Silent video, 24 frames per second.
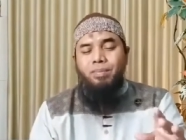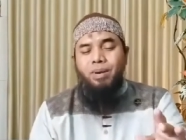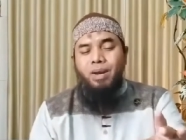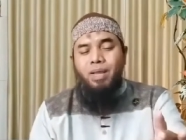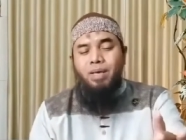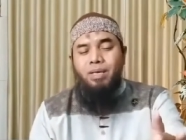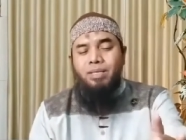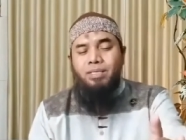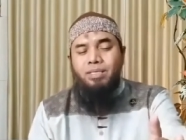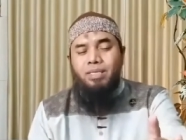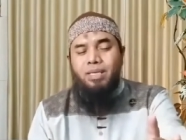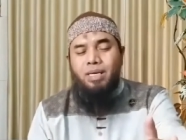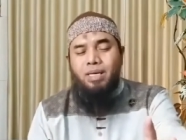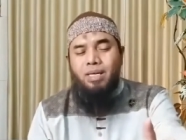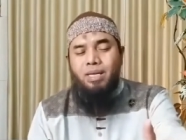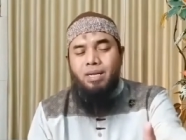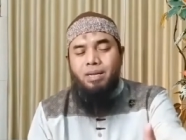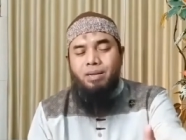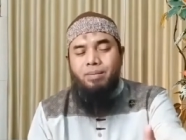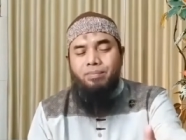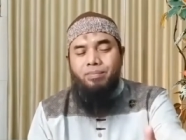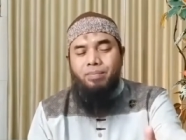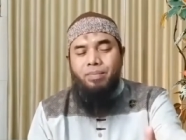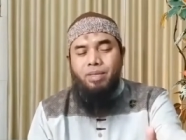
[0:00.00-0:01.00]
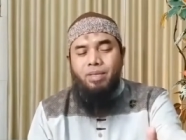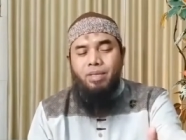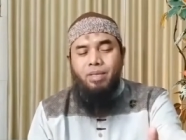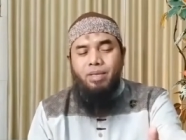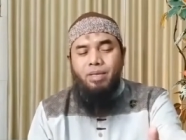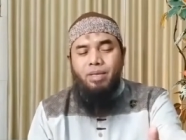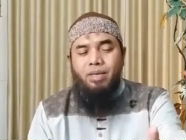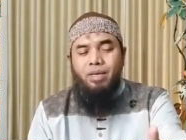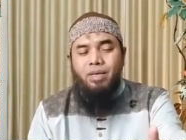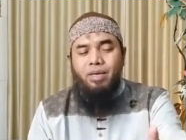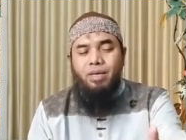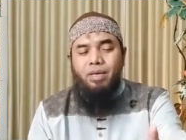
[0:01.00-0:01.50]
belajar
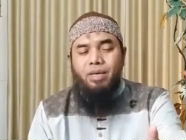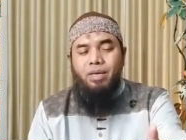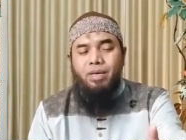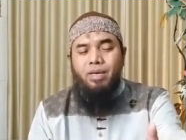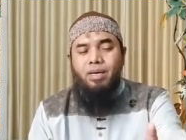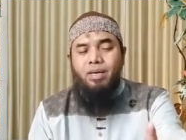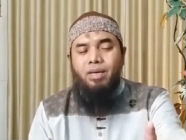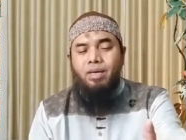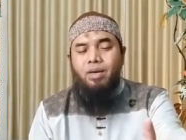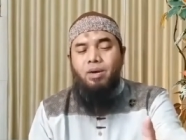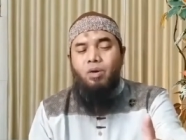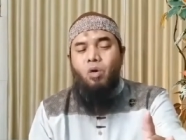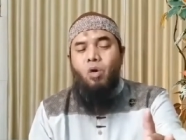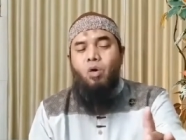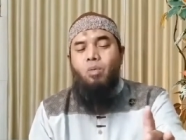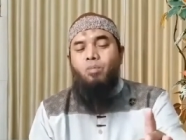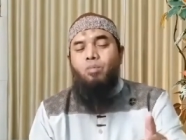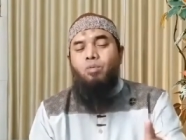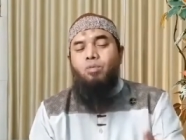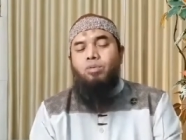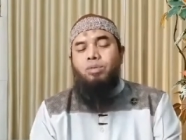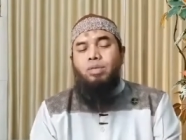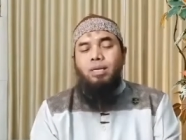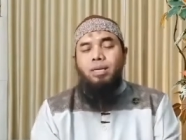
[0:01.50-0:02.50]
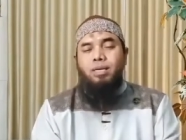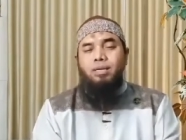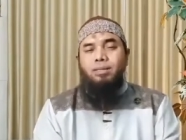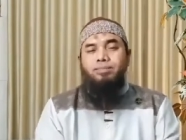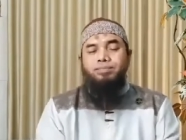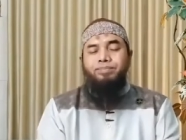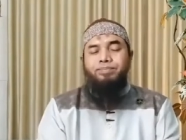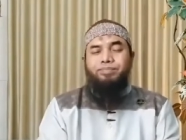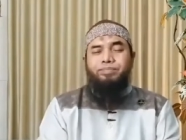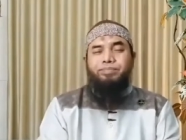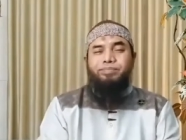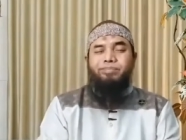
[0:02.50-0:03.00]
eh, komputer.
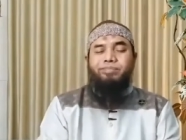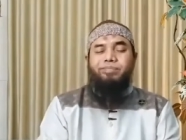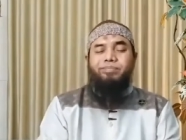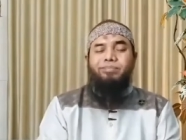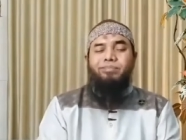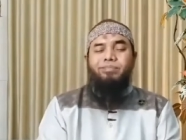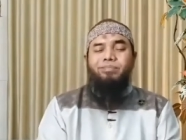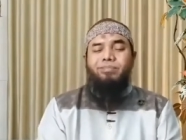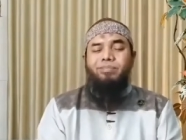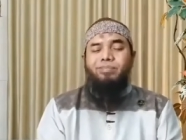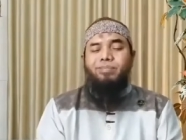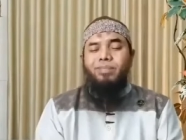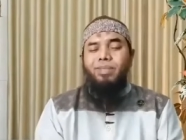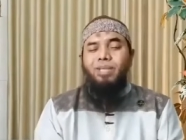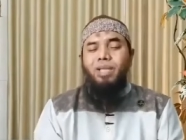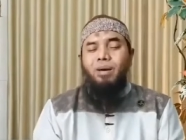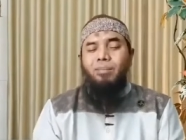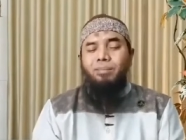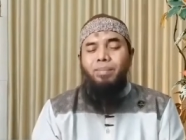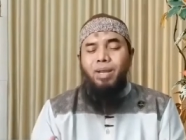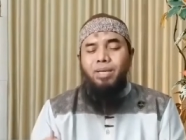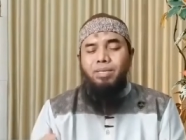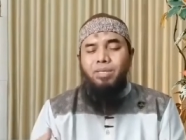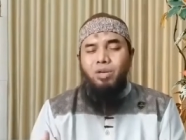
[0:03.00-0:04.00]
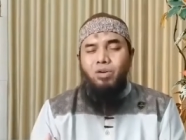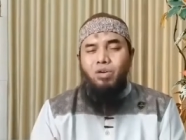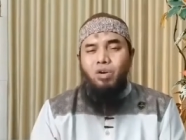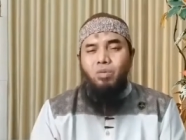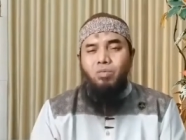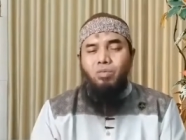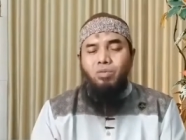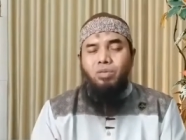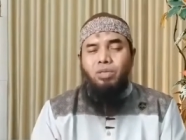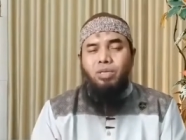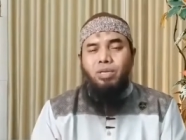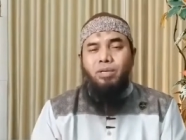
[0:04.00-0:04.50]
Belajar
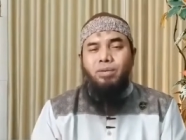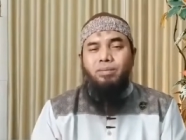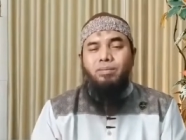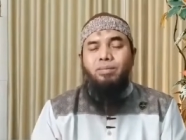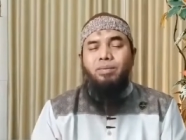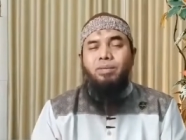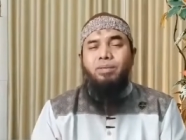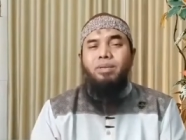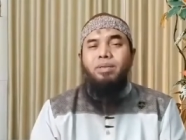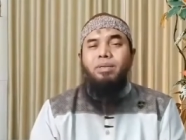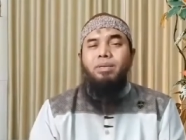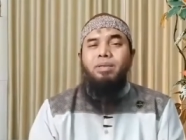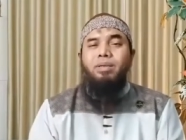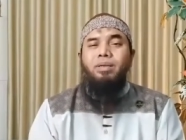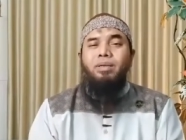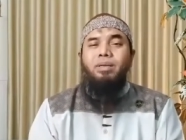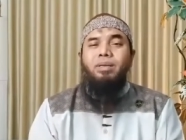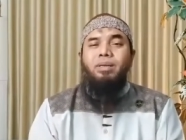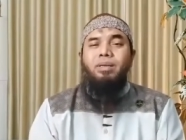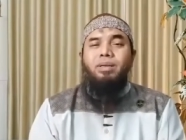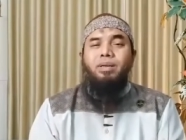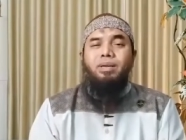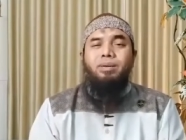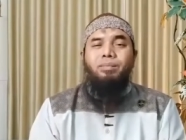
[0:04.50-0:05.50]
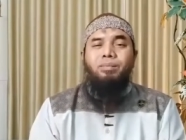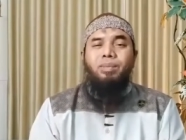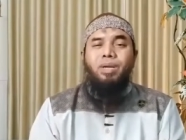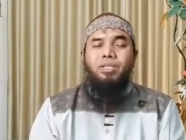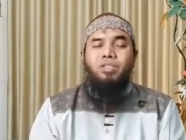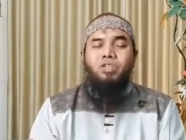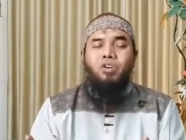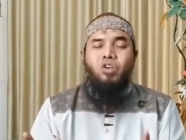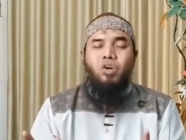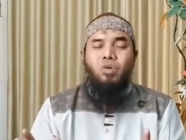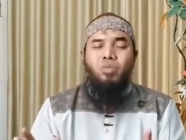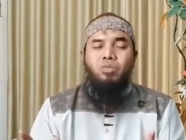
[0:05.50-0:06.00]
komputer.
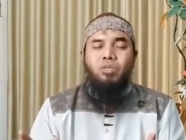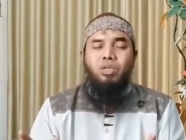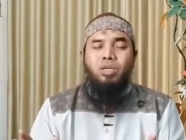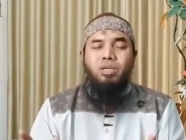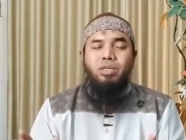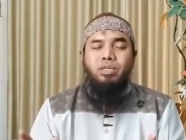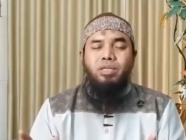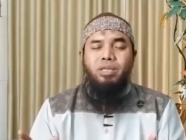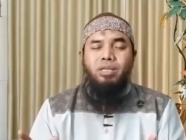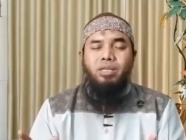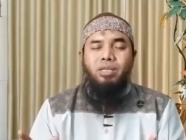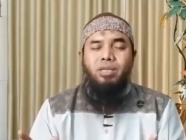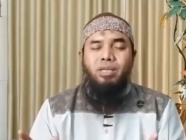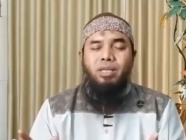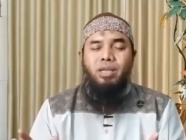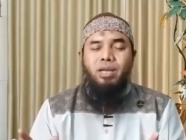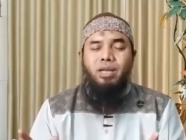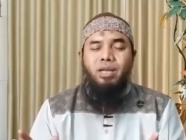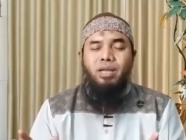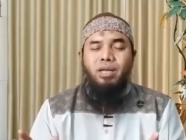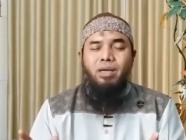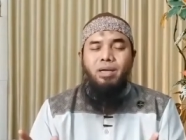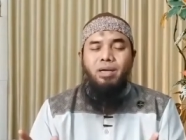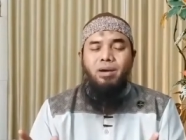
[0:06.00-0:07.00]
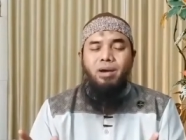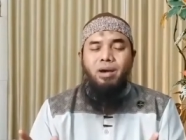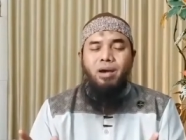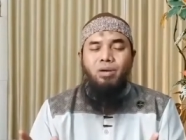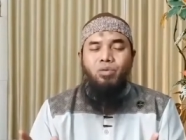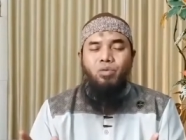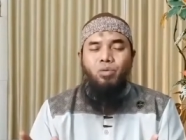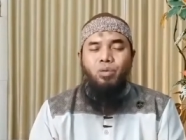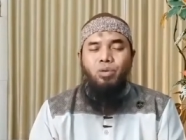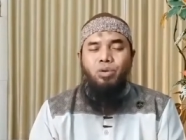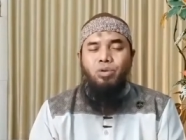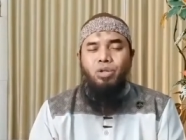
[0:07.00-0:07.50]
Belajar komputer ini
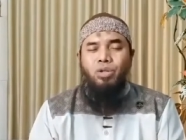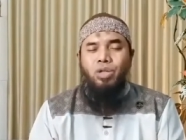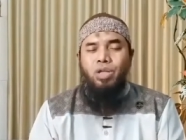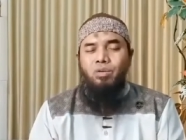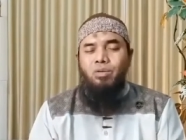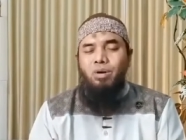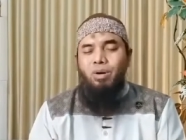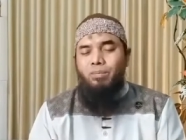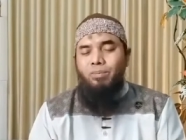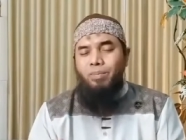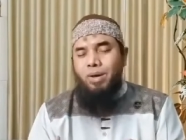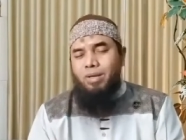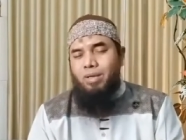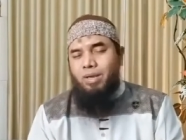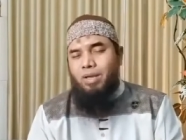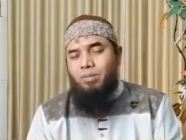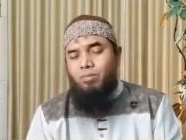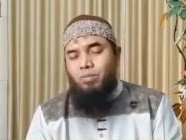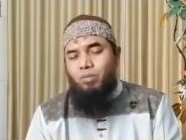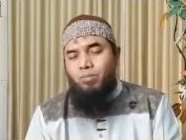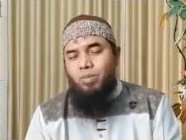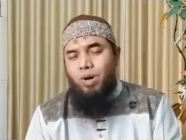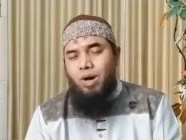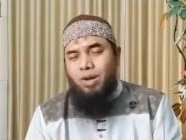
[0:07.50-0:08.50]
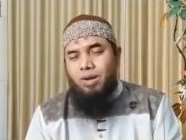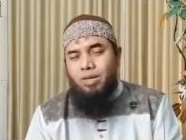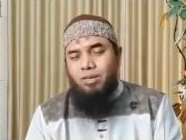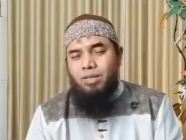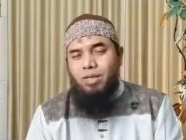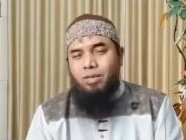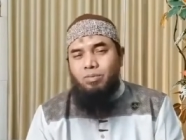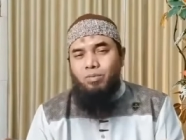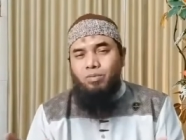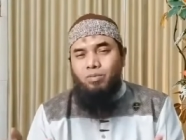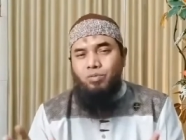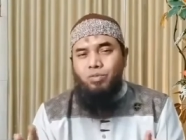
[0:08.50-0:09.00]
aduh ini ilmu apa ya ilmu
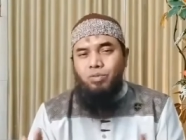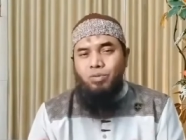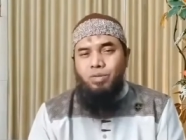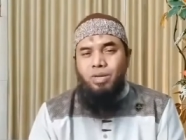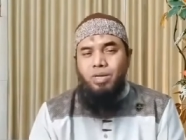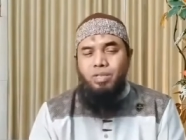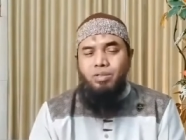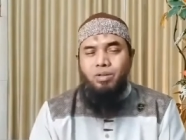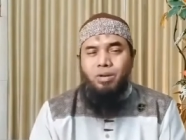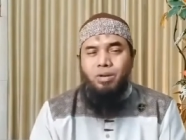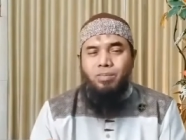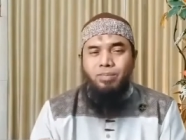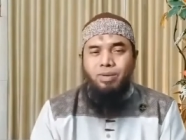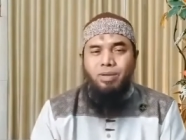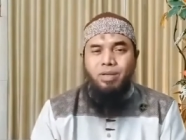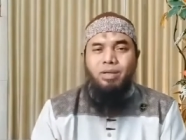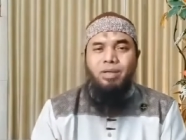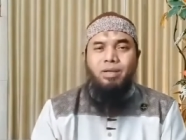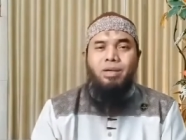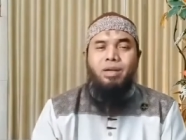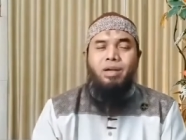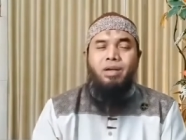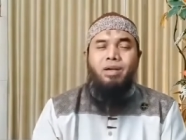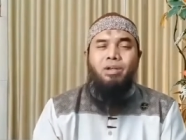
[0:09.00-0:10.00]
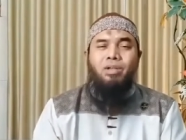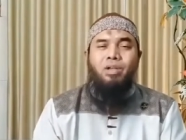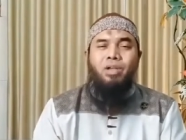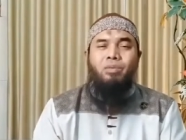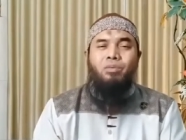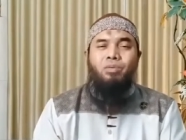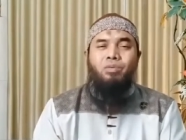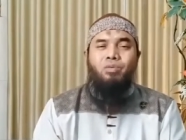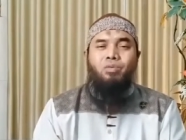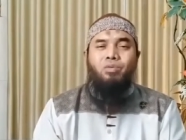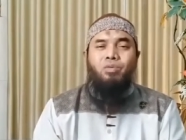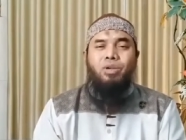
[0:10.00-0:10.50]
barat ilmu dunia apa ah,
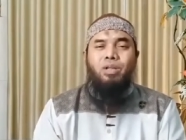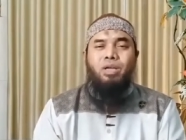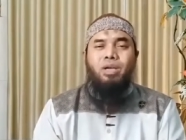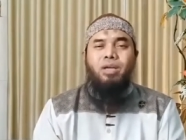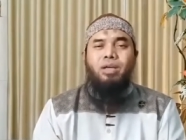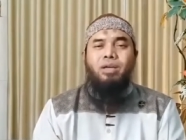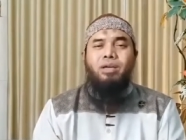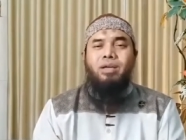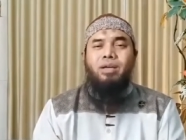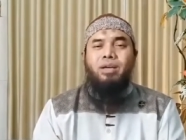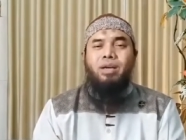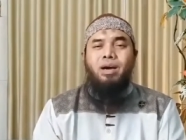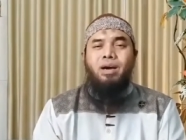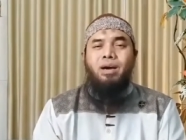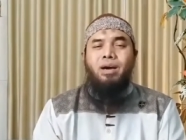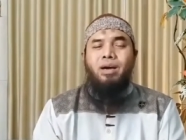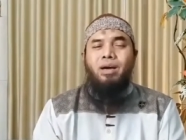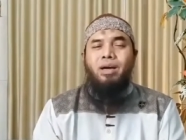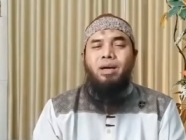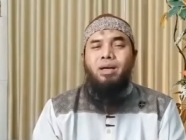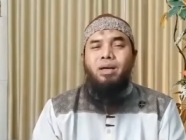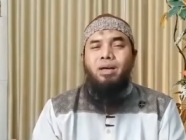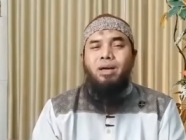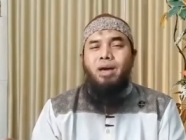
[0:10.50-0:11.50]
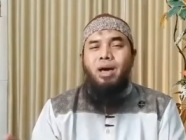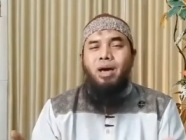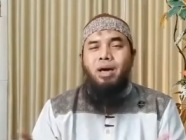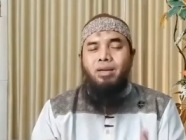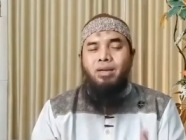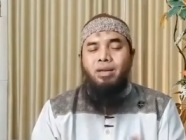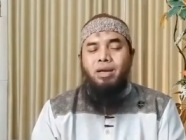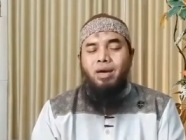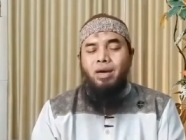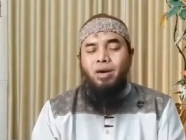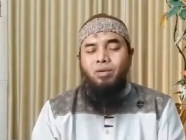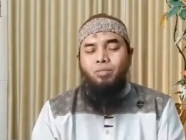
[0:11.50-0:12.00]
ilmu dunia nggak
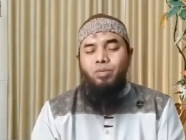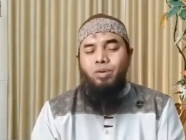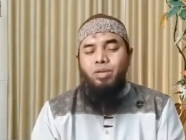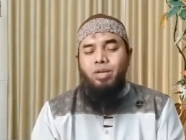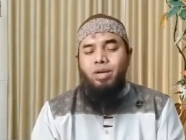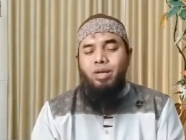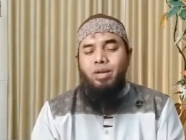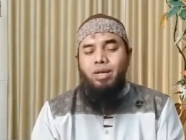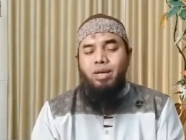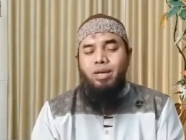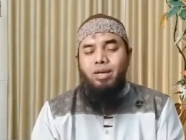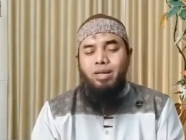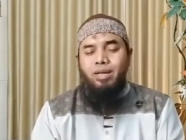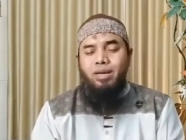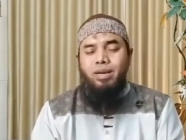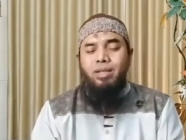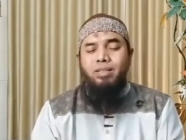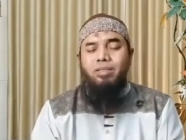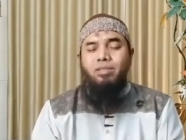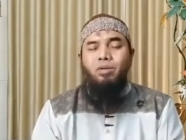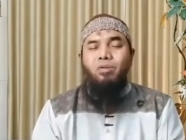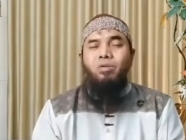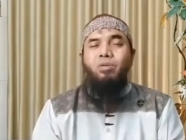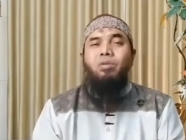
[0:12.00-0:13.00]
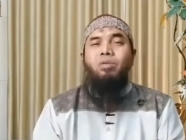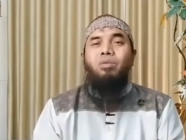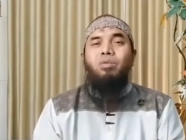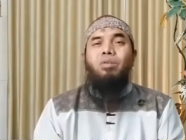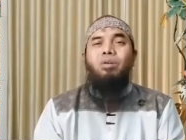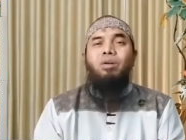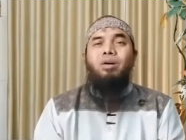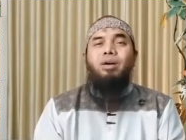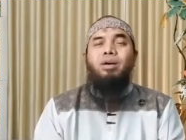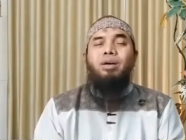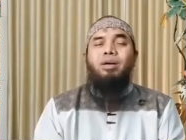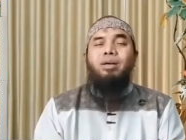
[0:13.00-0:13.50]
ada apa dengan akhirat oh
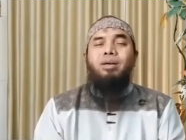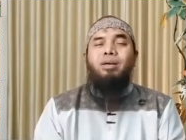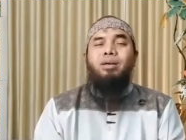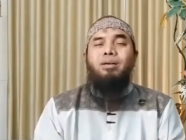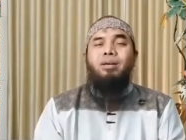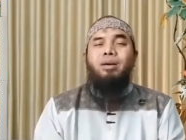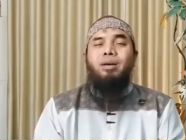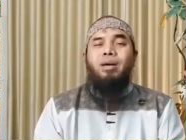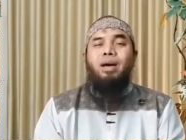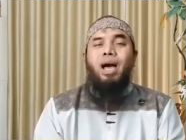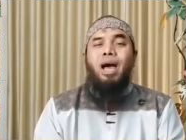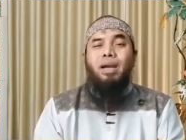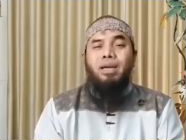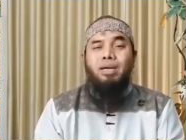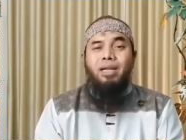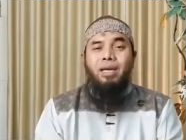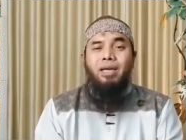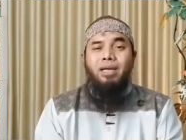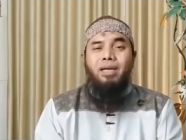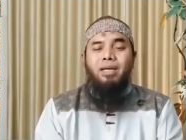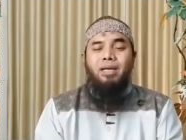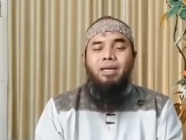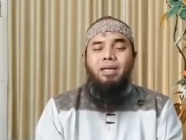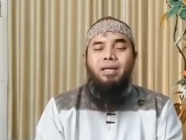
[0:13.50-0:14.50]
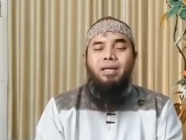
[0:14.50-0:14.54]
ada